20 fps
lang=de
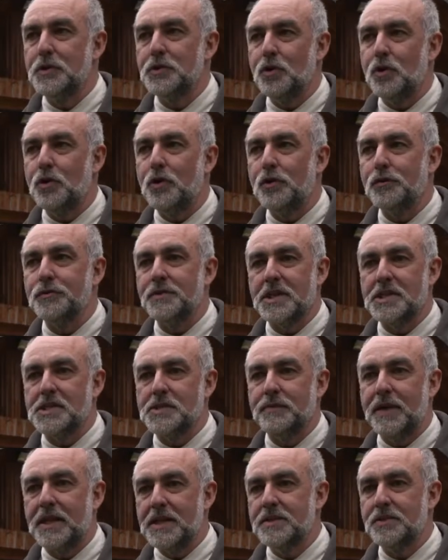wird auch oft
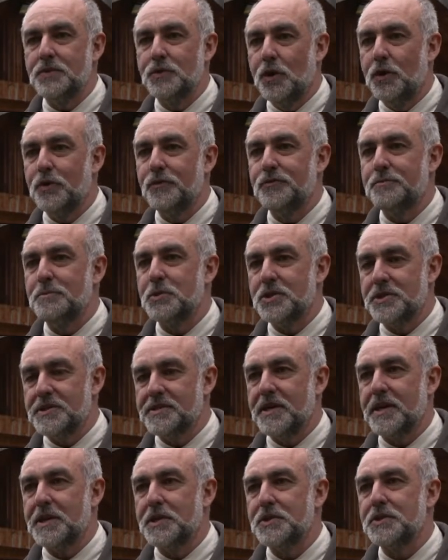als Walddorf
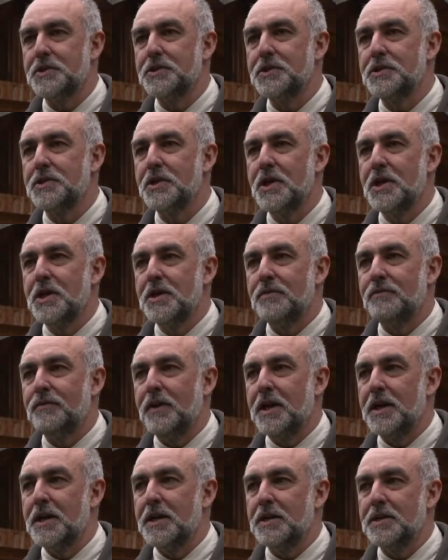bezeichnet,
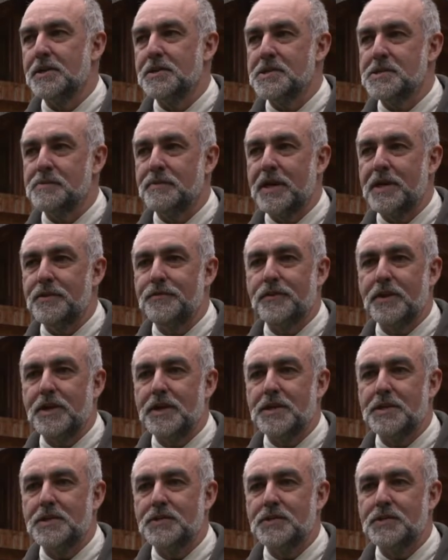weil Zweifall,